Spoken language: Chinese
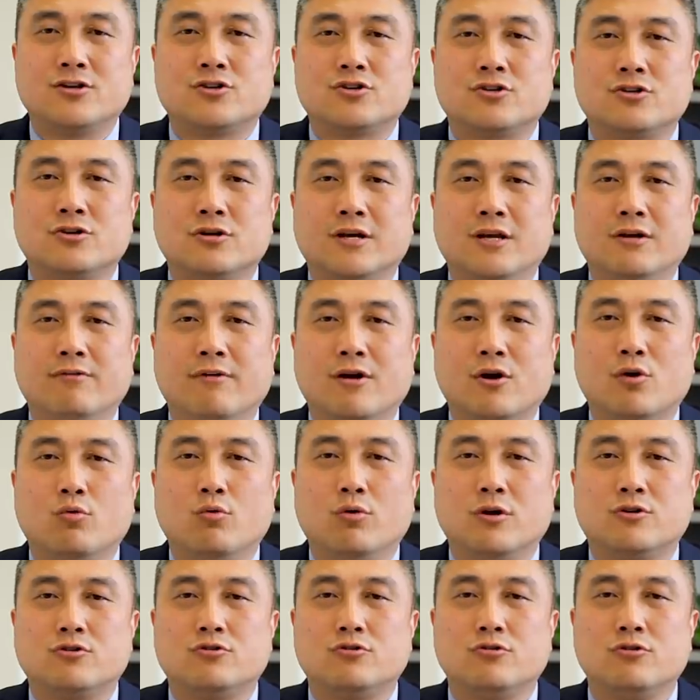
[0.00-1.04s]
是因为
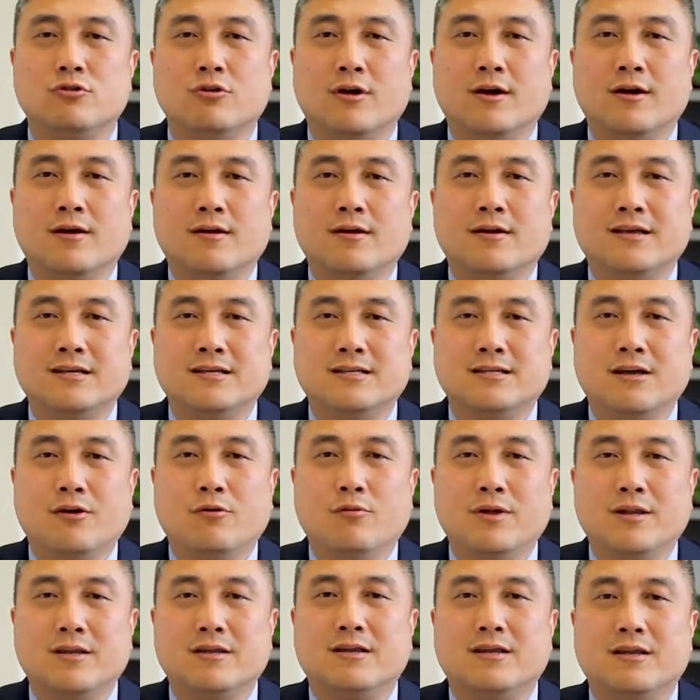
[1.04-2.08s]
过去一些
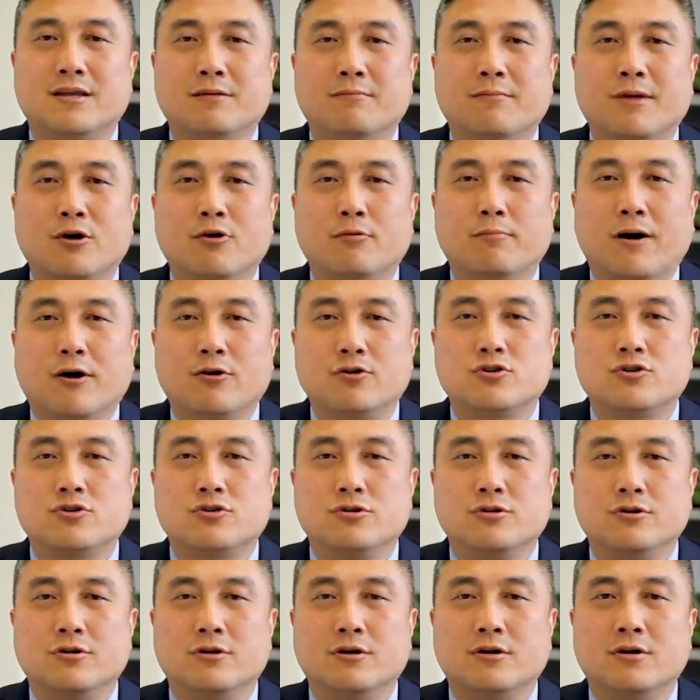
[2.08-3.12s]
问题没有保
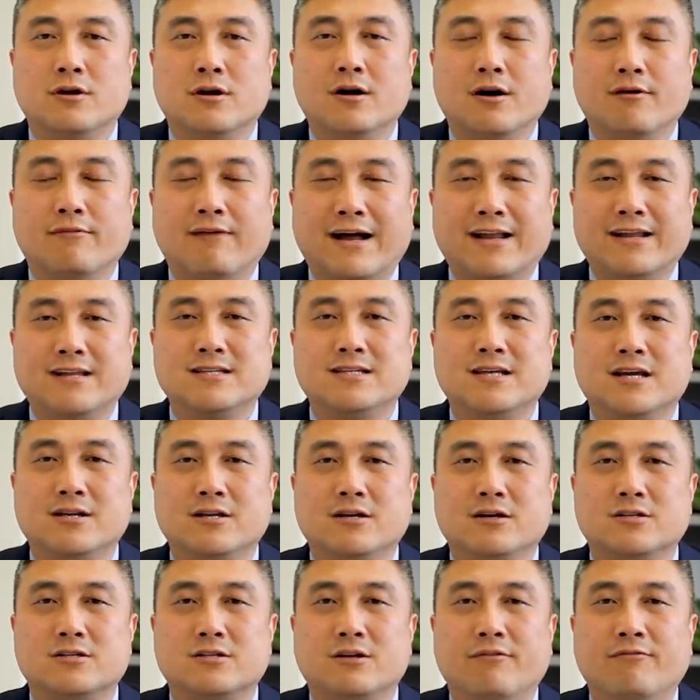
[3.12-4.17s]
持合法的签
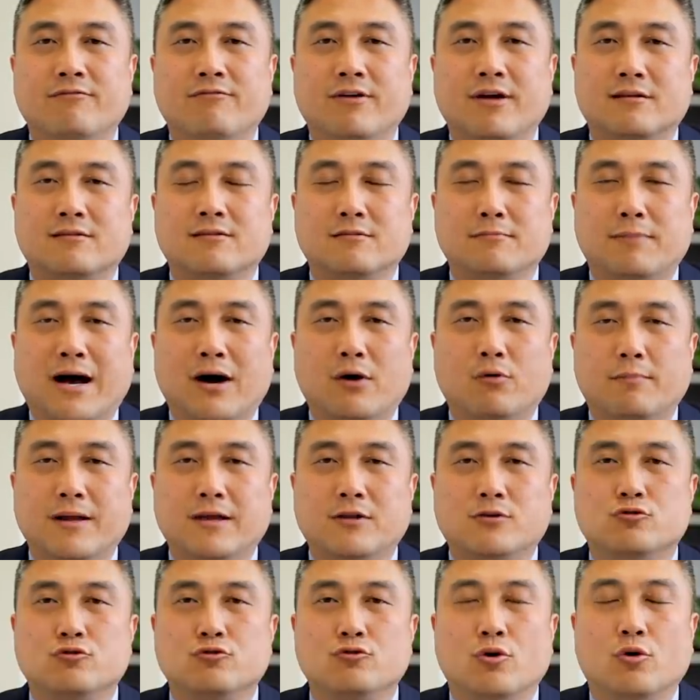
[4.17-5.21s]
证身份，四八五被
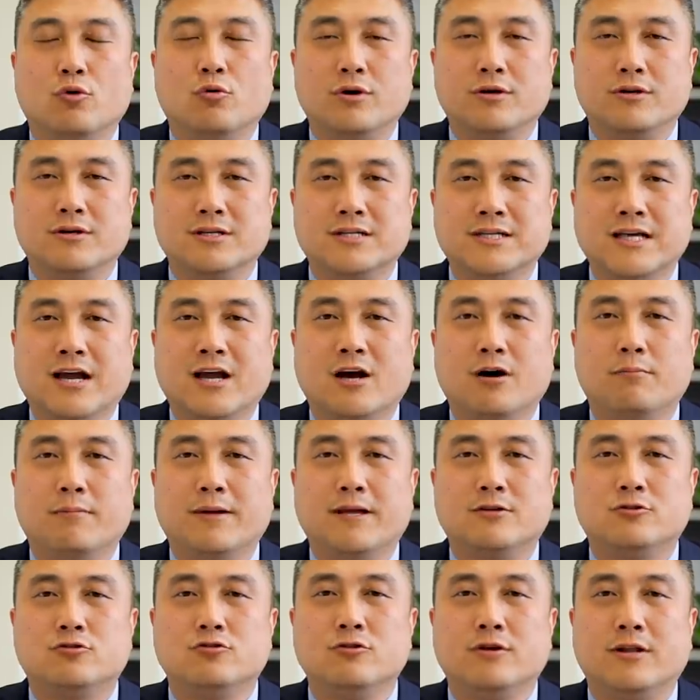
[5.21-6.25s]
拒或者将要
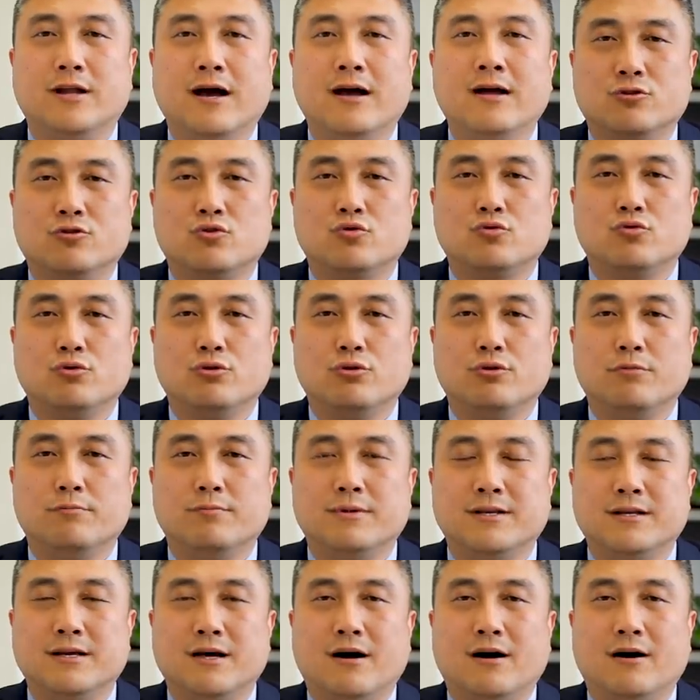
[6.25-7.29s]
被拒的，就处于
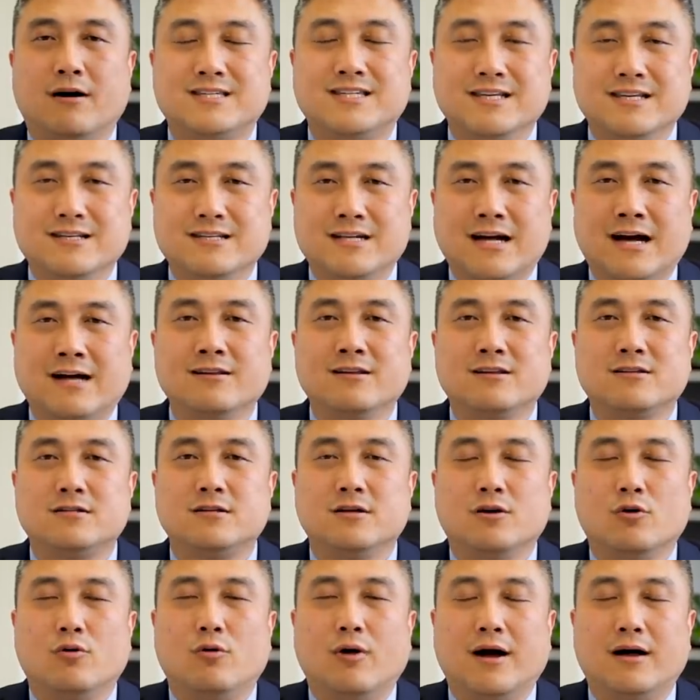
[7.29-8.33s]
比较紧张的
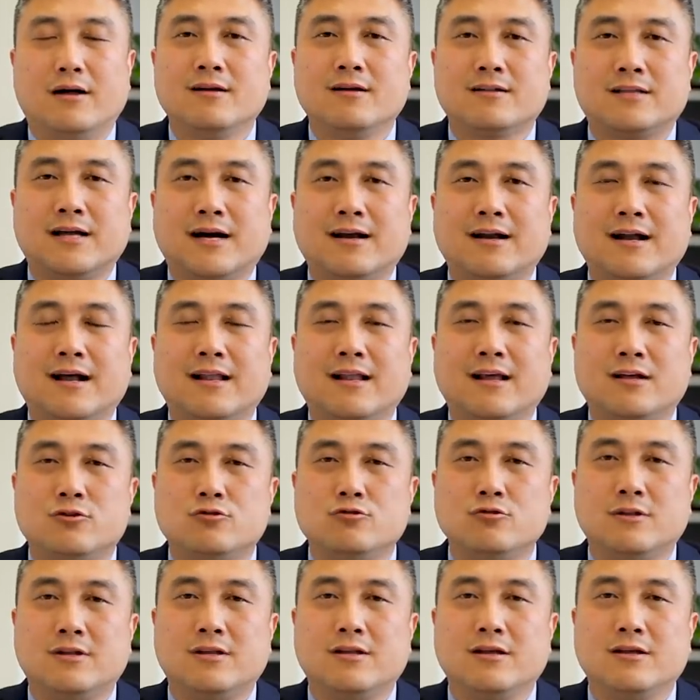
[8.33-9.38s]
情况。当然了，
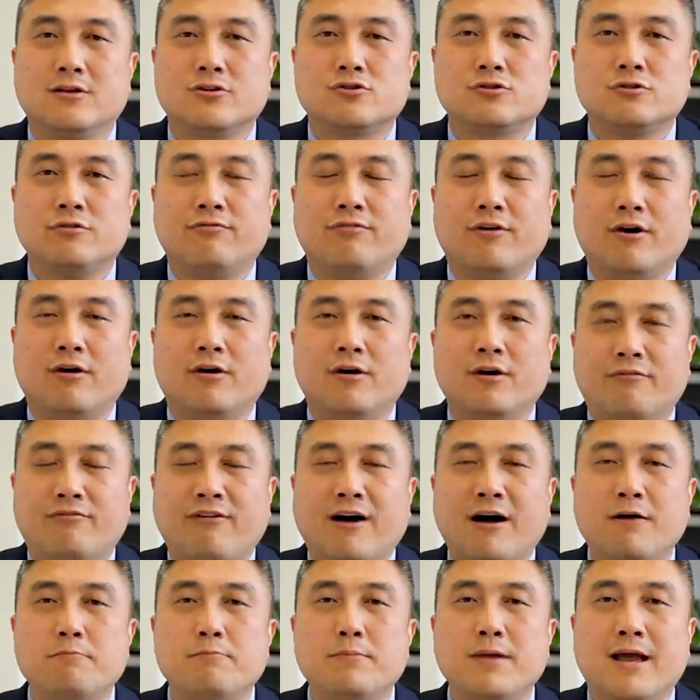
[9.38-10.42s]
具体是否
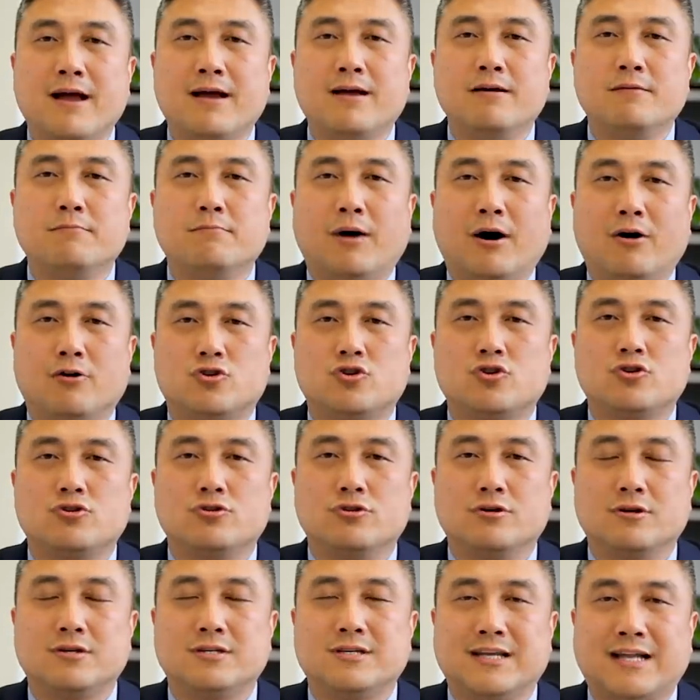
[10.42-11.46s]
方便保
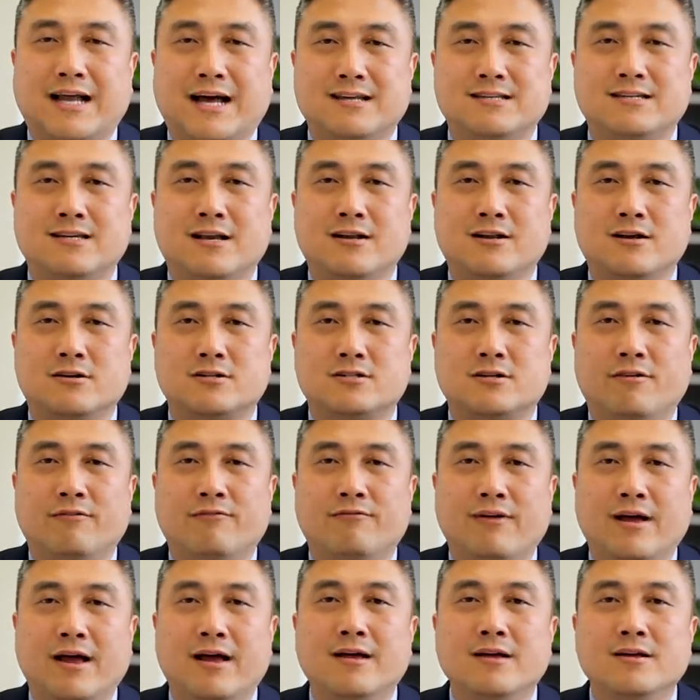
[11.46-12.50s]
持其他签证身
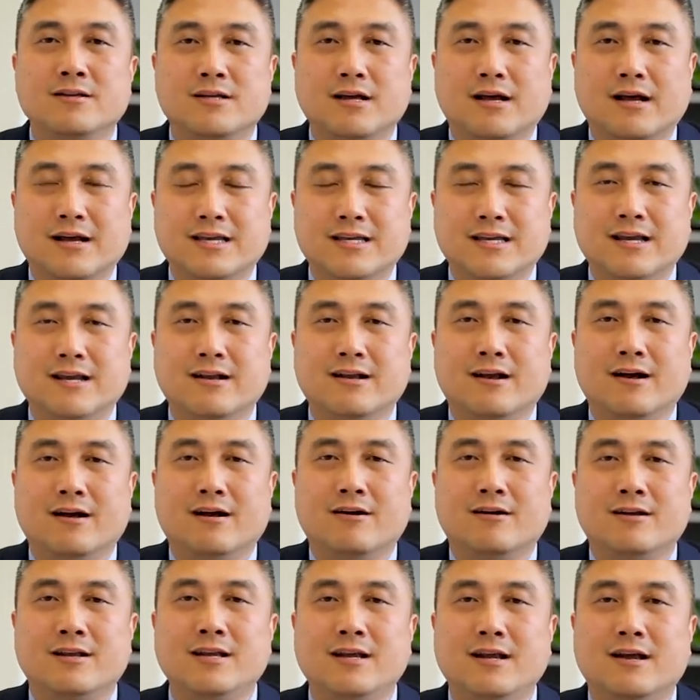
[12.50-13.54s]
份，这个因人
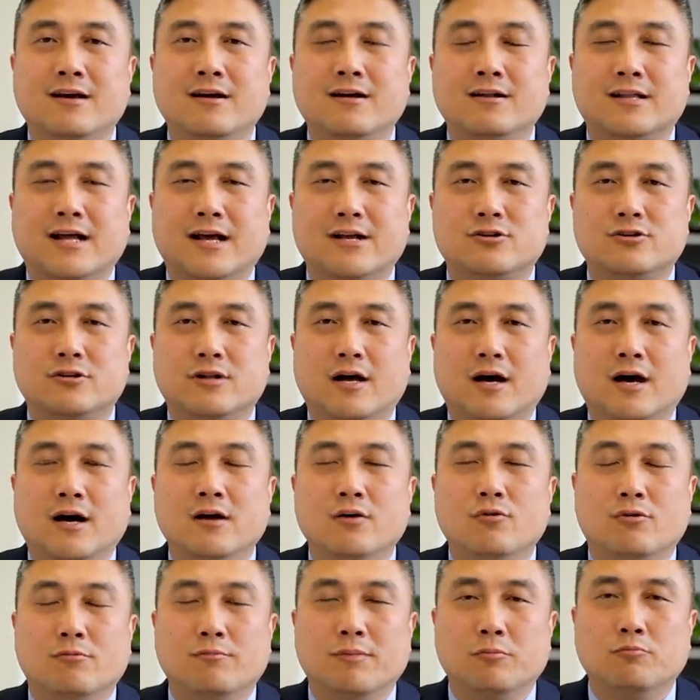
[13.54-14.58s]
而异。但是呢，
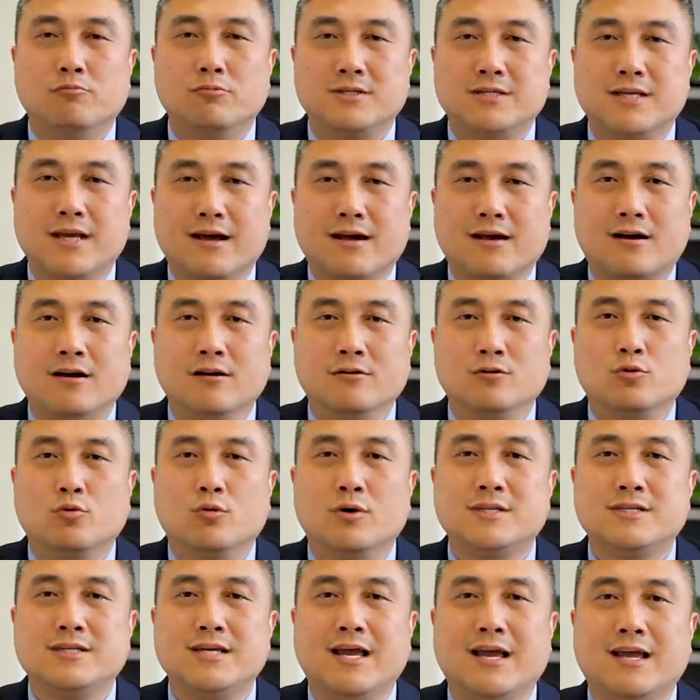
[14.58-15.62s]
我们目前更
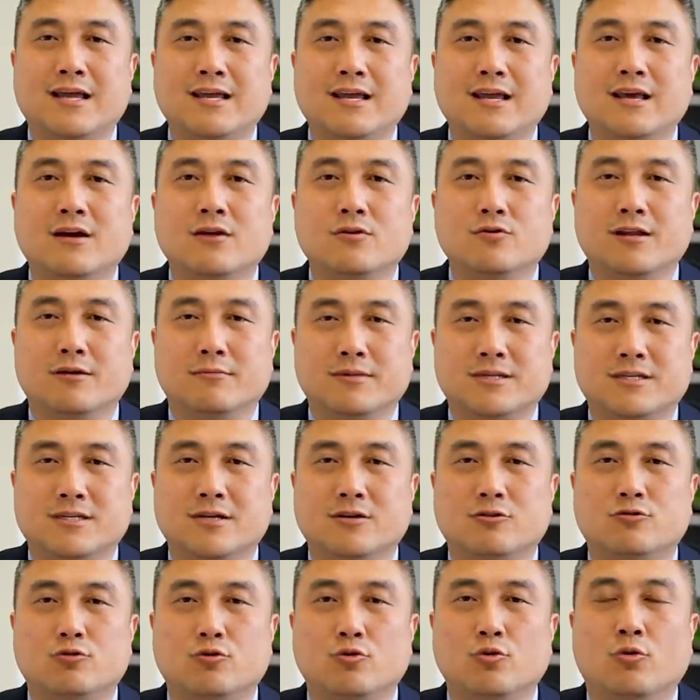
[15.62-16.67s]
多建议我们继
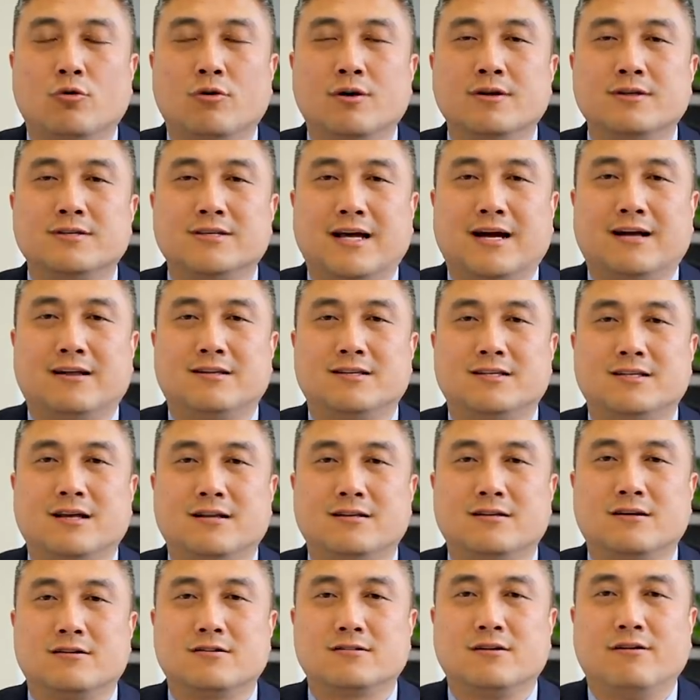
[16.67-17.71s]
续用这样的签
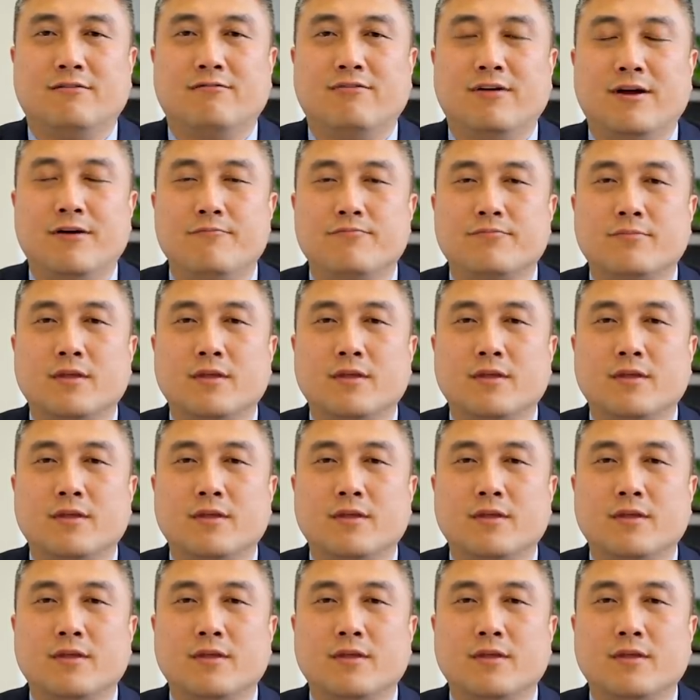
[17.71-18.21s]
证身份。